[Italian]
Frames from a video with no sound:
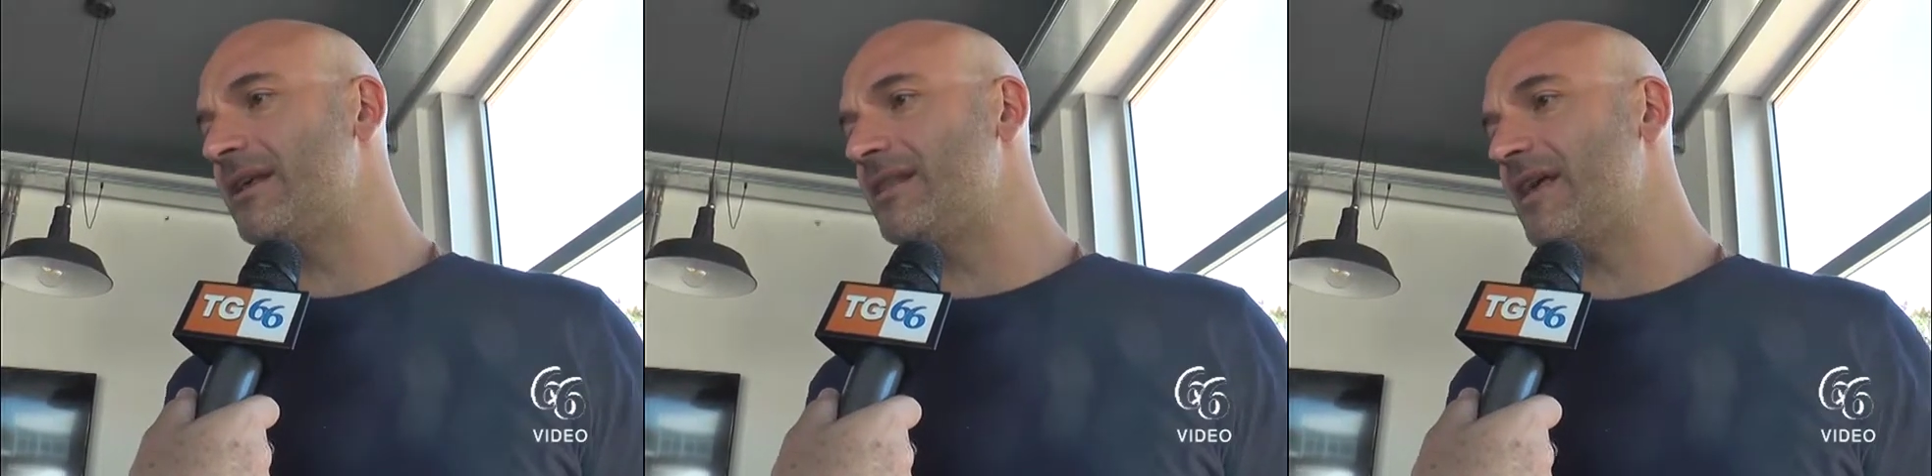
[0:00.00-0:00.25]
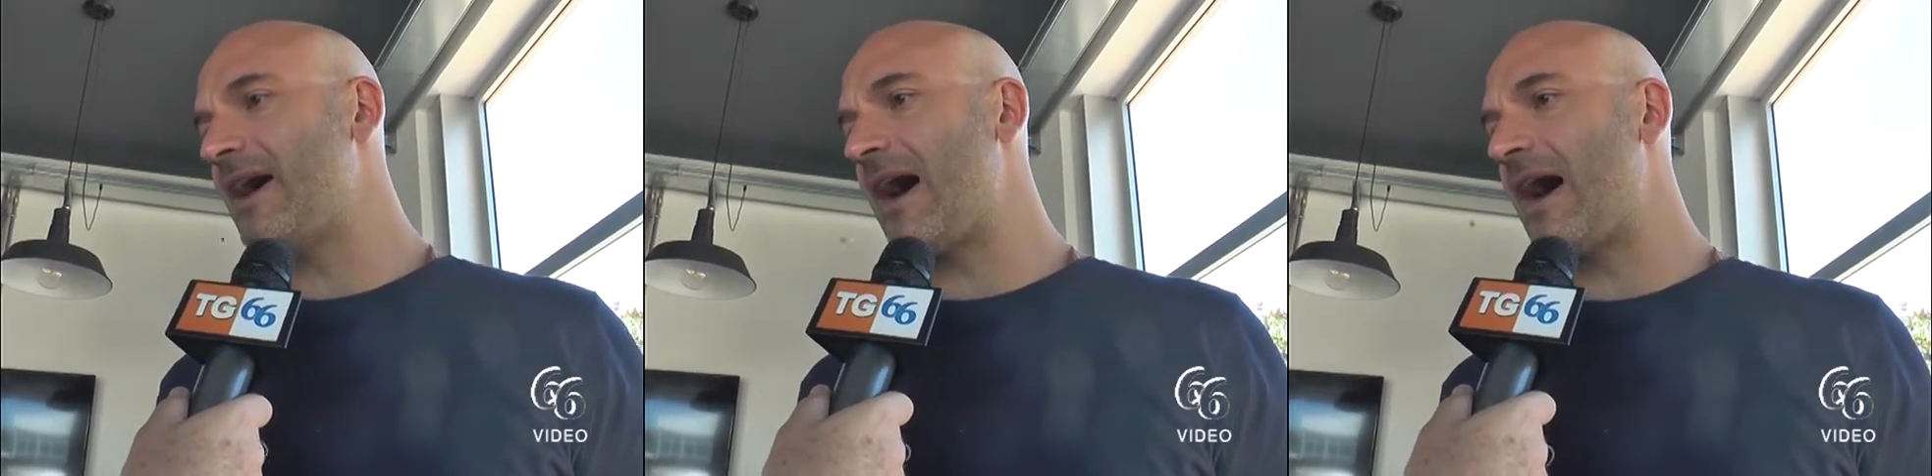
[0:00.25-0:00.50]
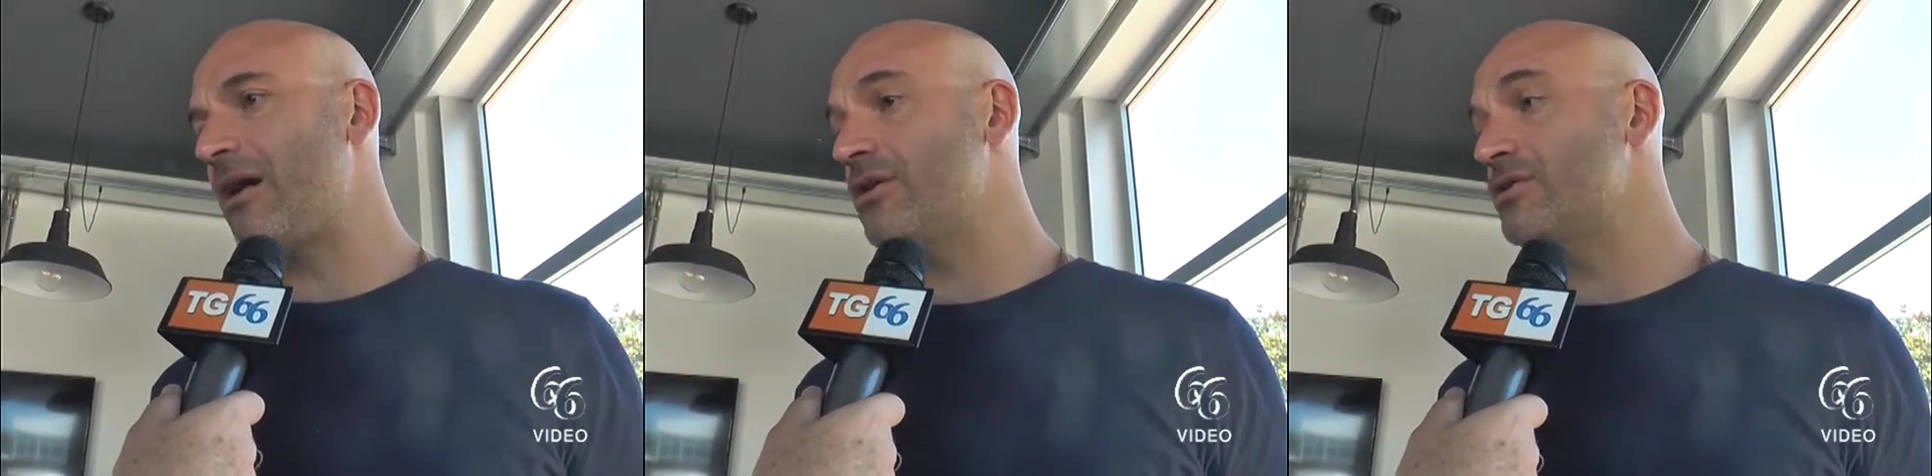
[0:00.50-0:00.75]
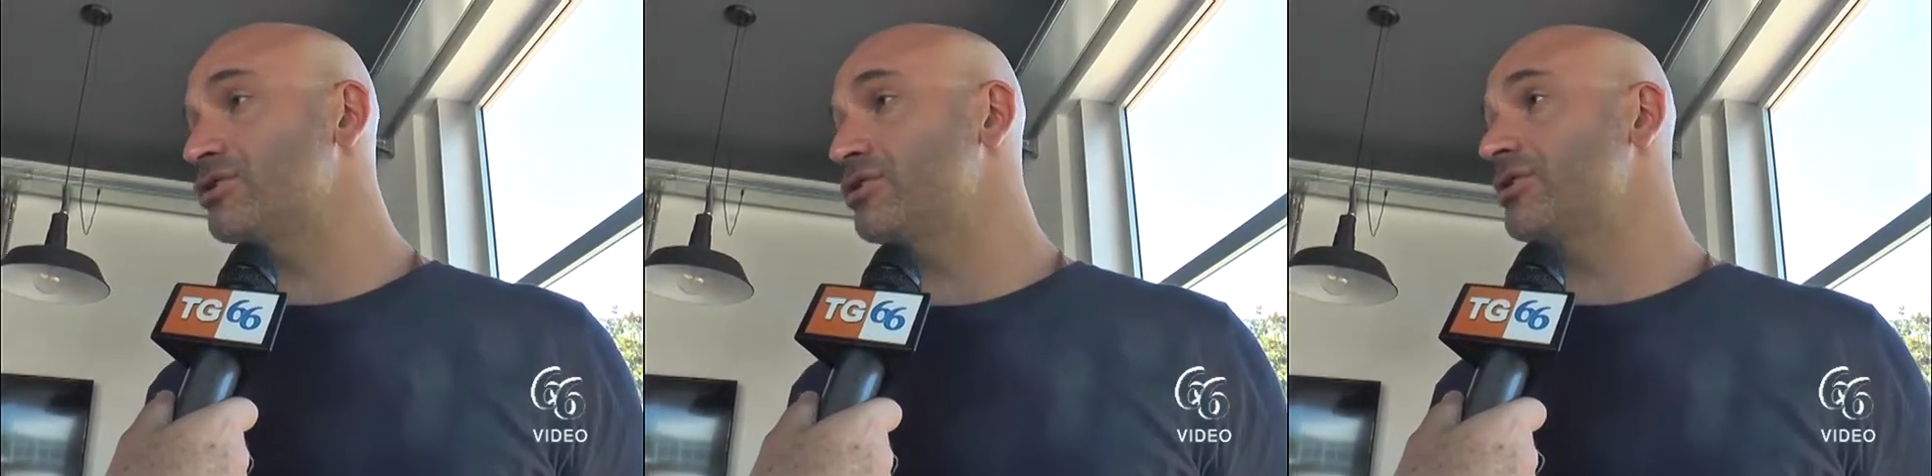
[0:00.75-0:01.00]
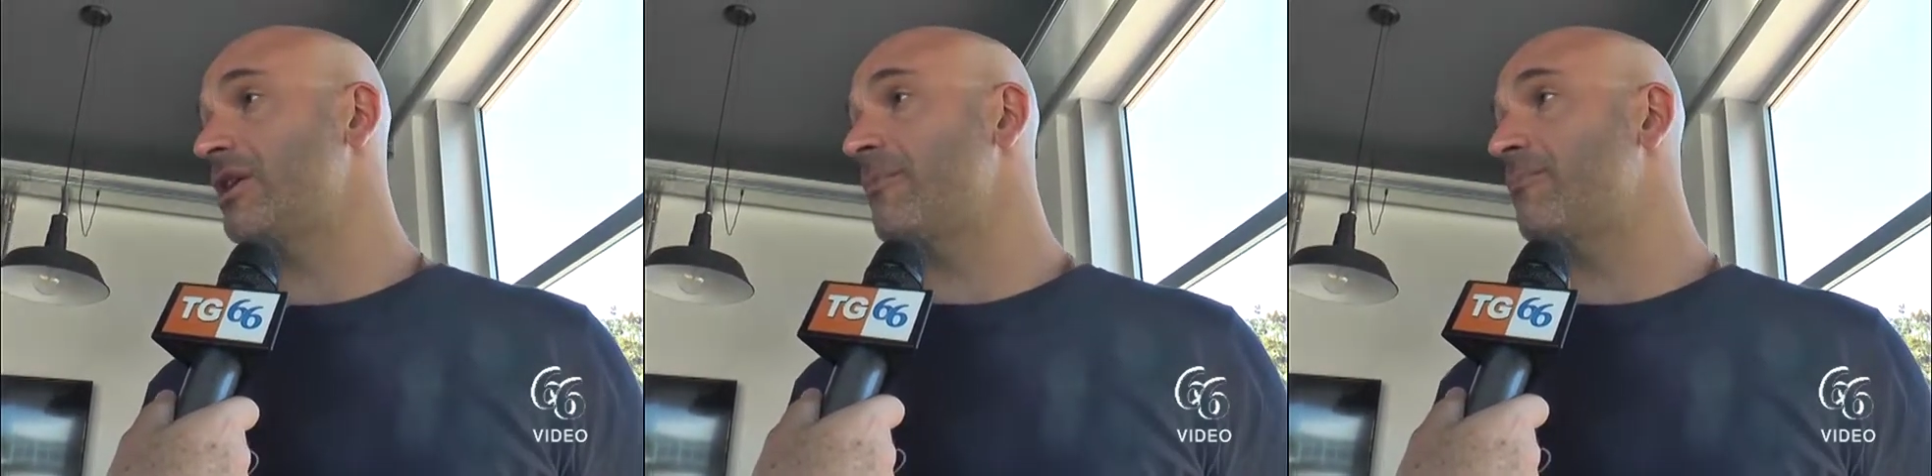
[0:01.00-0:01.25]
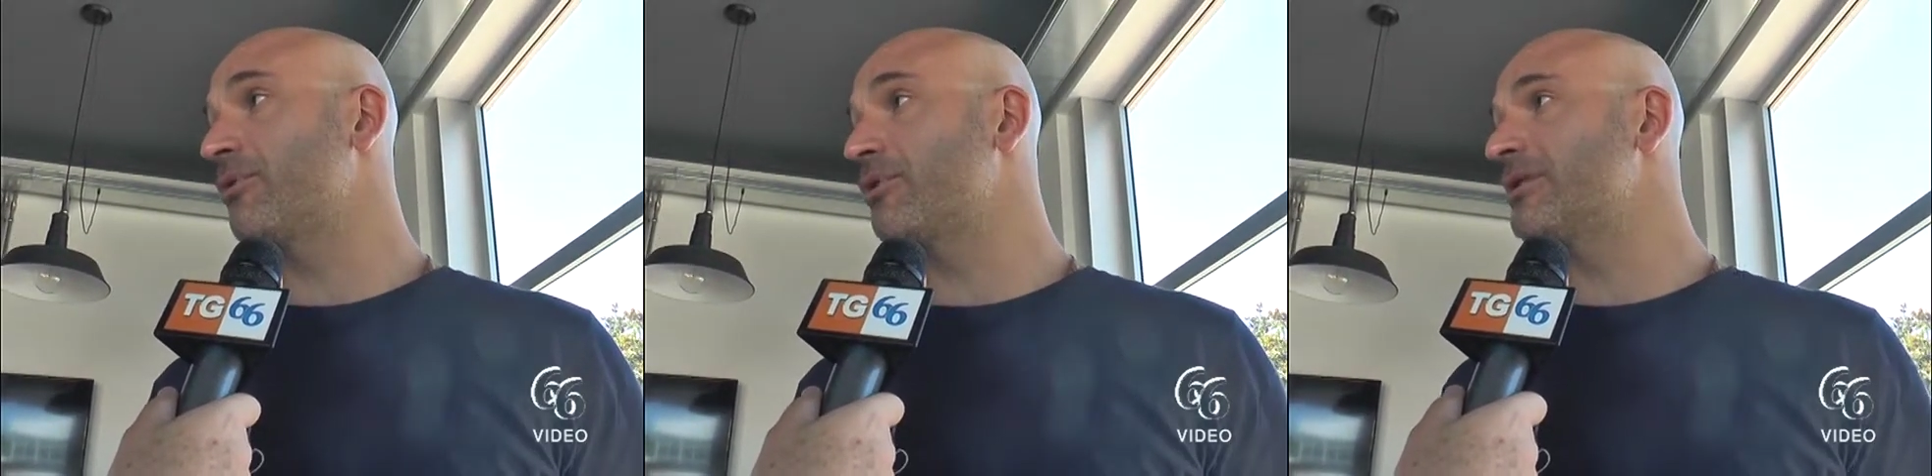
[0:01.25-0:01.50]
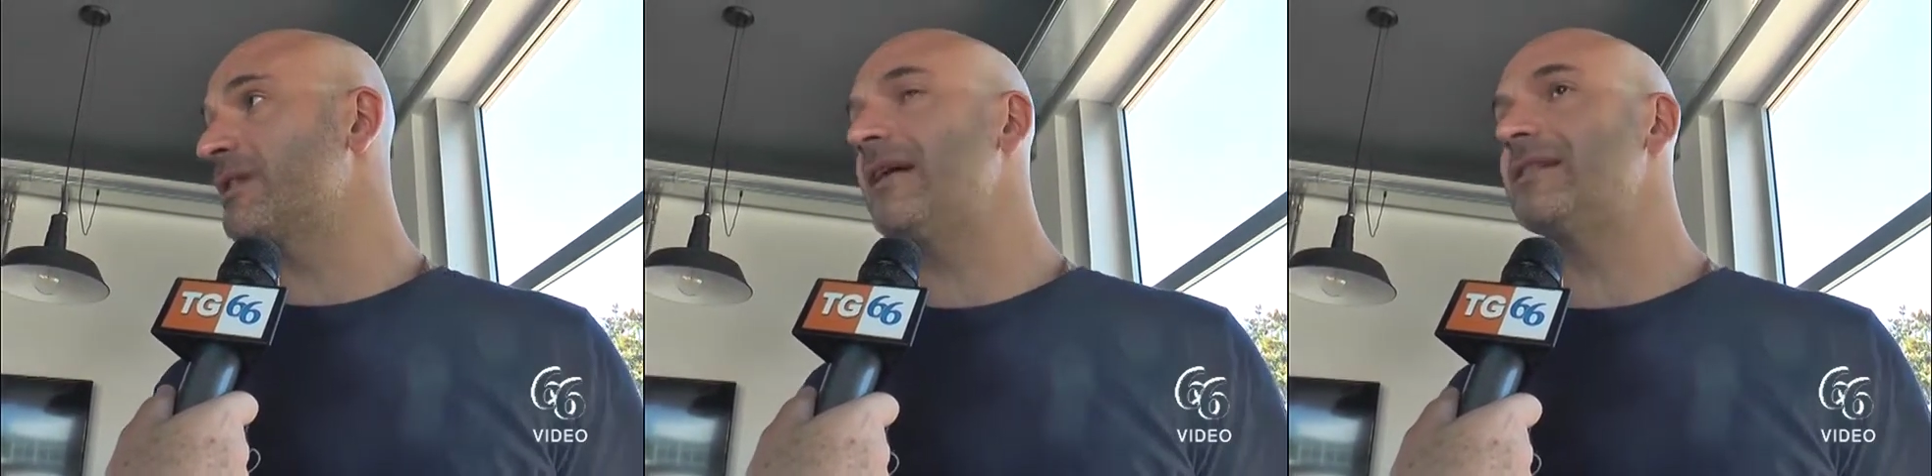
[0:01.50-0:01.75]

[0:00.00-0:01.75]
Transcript: fatto un grande investimento in termini